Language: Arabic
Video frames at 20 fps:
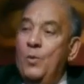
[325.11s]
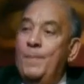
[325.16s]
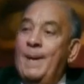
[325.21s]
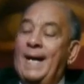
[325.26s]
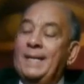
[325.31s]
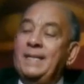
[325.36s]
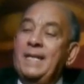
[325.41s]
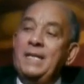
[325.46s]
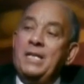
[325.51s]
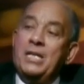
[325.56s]

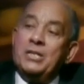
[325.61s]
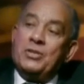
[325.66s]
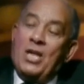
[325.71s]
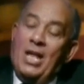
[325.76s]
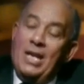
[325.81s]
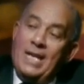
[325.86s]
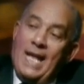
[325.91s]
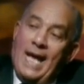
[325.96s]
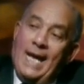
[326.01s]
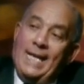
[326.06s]
وبعدين
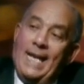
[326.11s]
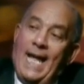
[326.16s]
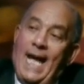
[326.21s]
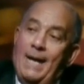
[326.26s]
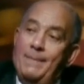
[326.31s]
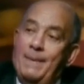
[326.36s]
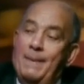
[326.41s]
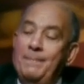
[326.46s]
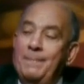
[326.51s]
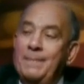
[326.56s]
يطلع
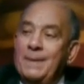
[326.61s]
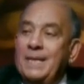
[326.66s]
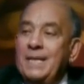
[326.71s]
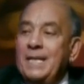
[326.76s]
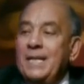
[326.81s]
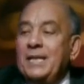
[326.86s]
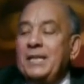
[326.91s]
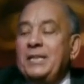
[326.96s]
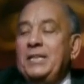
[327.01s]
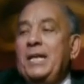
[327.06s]
الحمم
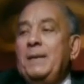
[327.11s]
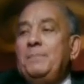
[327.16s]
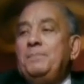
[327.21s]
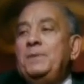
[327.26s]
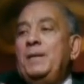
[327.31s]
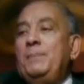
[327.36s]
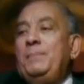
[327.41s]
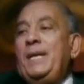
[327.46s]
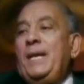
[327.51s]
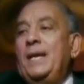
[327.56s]

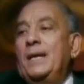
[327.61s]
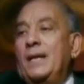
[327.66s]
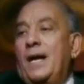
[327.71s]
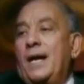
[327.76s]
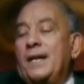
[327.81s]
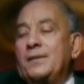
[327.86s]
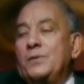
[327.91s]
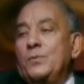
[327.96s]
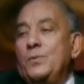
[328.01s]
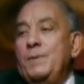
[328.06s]
يبني به
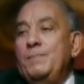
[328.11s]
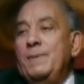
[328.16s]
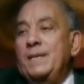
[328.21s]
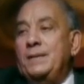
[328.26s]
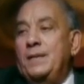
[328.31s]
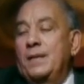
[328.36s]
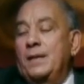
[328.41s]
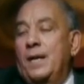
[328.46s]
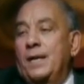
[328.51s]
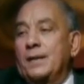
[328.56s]
الارض
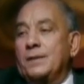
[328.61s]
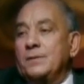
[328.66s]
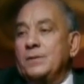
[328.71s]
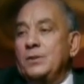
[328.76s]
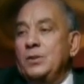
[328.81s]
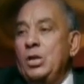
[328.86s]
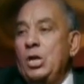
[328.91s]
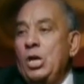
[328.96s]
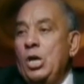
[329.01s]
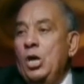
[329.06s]
ويمد الارض
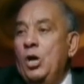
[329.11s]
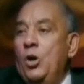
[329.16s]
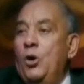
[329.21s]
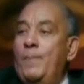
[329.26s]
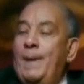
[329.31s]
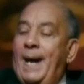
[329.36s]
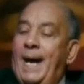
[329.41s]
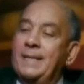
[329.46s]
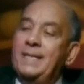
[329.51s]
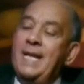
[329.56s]
سبحان الله
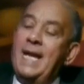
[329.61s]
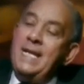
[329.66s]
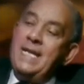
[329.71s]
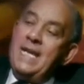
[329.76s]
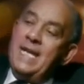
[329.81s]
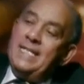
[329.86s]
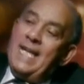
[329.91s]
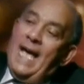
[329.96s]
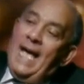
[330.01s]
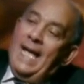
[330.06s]
وبعدين
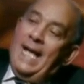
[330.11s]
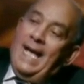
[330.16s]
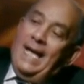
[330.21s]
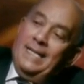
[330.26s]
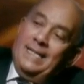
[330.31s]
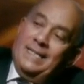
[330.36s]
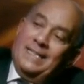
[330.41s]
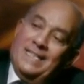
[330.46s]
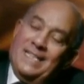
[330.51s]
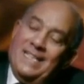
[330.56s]

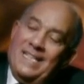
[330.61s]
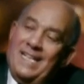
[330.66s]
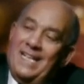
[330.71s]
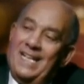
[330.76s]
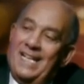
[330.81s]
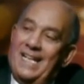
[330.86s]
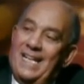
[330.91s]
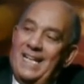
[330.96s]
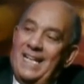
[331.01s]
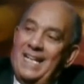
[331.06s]
يدخل
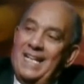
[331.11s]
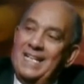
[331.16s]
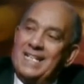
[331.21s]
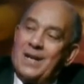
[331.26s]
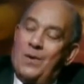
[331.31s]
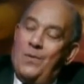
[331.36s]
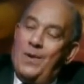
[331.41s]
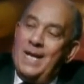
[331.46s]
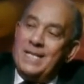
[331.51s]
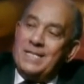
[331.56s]

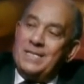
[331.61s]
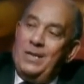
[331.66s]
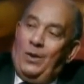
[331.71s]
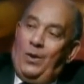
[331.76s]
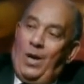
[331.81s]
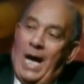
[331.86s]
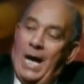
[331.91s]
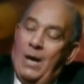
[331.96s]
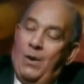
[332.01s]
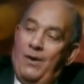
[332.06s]
الرواسي
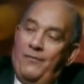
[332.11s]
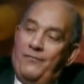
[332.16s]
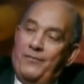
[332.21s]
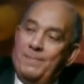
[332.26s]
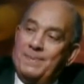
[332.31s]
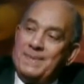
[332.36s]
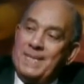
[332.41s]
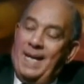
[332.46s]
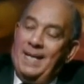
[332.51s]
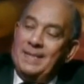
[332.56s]
حواف
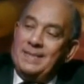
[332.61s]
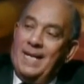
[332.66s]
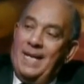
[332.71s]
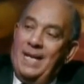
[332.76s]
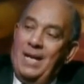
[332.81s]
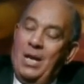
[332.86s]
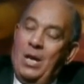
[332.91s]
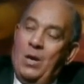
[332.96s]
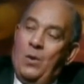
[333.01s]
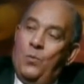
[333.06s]

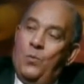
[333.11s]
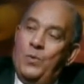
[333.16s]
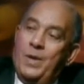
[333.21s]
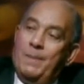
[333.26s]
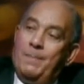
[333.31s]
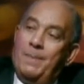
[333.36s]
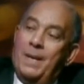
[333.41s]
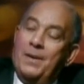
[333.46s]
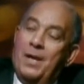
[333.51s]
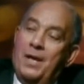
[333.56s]
بتاعتها
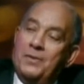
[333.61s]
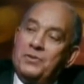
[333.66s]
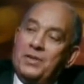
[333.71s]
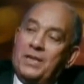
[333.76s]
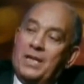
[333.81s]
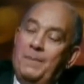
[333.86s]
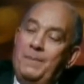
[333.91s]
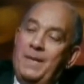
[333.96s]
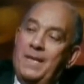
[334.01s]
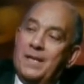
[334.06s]
ومناطق
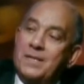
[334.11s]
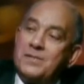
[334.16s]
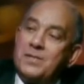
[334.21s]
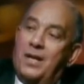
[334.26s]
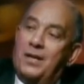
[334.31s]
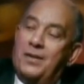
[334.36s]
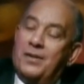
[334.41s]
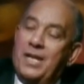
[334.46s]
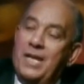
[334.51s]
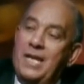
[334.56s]
كبيره
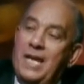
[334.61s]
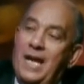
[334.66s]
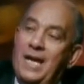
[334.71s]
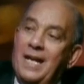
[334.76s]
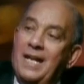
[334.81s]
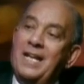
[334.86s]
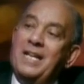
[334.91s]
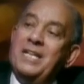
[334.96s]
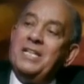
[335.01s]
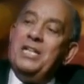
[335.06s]
صخريه
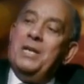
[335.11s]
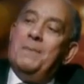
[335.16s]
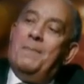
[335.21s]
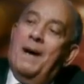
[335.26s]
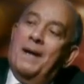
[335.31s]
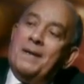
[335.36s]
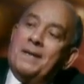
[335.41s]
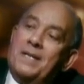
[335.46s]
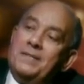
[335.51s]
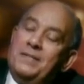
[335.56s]

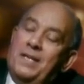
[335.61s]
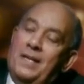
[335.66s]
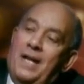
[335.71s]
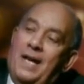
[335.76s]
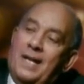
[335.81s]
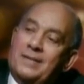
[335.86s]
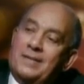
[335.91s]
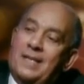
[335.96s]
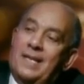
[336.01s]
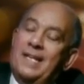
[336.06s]
يبرد
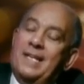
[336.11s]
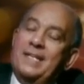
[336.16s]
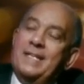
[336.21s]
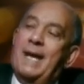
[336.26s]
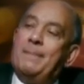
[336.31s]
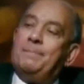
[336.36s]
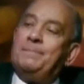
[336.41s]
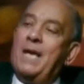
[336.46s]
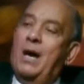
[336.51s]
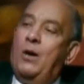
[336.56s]
الارض
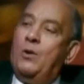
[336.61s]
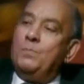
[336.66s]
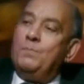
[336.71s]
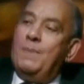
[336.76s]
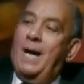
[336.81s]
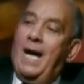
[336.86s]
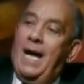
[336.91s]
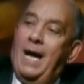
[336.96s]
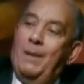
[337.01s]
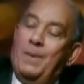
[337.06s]
لانها بتاخد
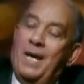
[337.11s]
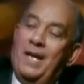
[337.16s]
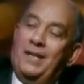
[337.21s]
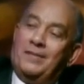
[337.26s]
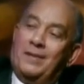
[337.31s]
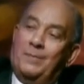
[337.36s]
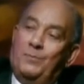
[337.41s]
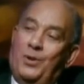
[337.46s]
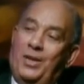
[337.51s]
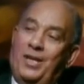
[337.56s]
معاها ميه
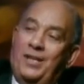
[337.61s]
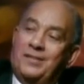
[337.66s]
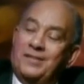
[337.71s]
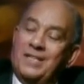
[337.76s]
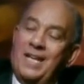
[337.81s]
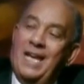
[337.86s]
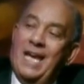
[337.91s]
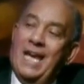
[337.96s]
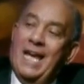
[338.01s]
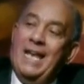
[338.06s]
المحيط
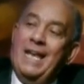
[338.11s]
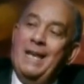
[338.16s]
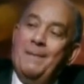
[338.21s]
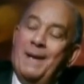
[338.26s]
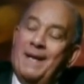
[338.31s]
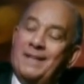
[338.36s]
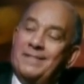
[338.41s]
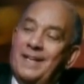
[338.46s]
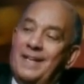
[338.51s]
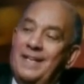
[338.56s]
اللي
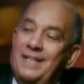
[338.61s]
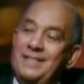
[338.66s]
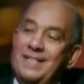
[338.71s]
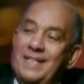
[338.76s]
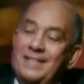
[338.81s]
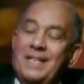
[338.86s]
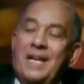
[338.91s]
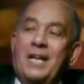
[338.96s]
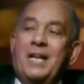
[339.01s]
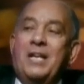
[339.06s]
بارده جدا